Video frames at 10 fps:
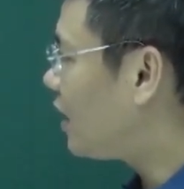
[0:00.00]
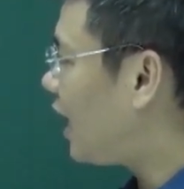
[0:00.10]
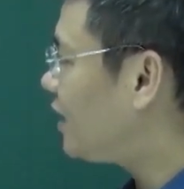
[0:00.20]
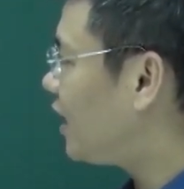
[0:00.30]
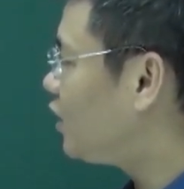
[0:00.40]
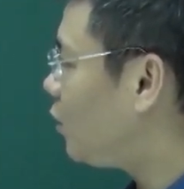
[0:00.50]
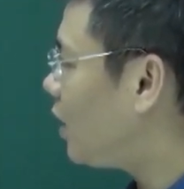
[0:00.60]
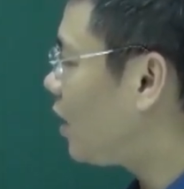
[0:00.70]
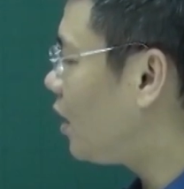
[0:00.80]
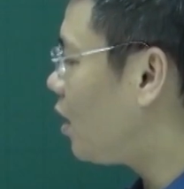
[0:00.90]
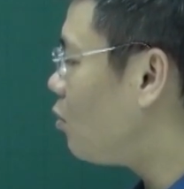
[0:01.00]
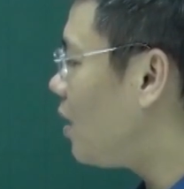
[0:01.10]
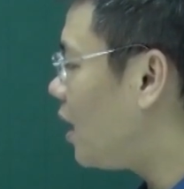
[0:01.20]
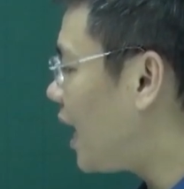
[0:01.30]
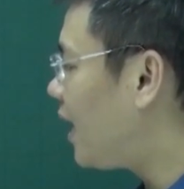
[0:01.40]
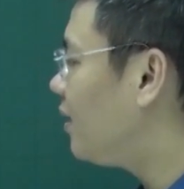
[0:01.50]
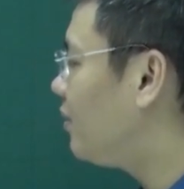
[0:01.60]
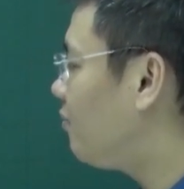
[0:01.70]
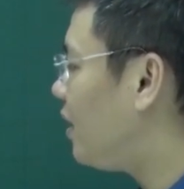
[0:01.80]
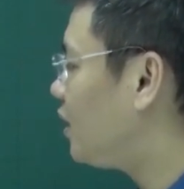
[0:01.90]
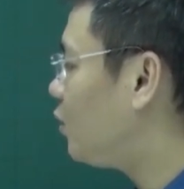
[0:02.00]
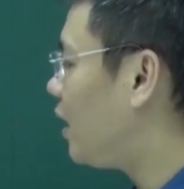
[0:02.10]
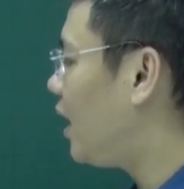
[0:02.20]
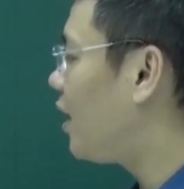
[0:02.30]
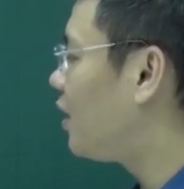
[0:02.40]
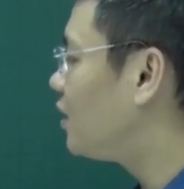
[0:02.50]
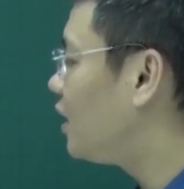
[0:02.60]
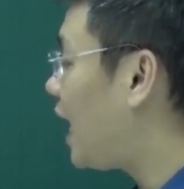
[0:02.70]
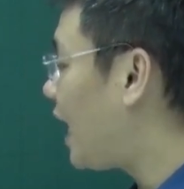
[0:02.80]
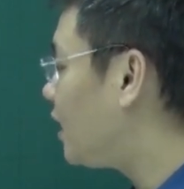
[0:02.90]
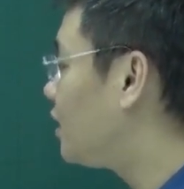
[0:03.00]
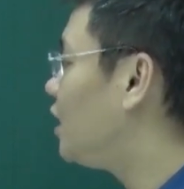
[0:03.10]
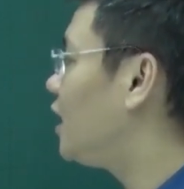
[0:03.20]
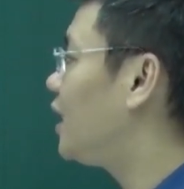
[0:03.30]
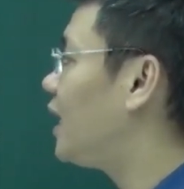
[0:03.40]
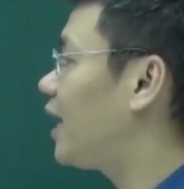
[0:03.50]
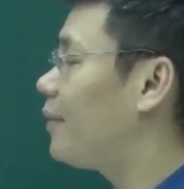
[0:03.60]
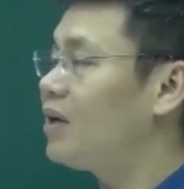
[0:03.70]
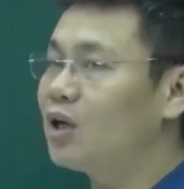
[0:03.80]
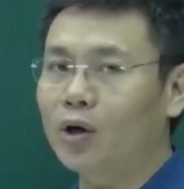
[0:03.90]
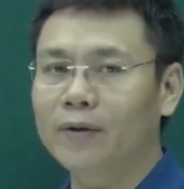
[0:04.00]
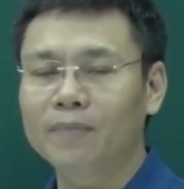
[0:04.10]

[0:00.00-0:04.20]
cực đại tại chỗ là r không m đây. Và chỗ này là R tới hạn được chưa? Cái này các em biết rồi.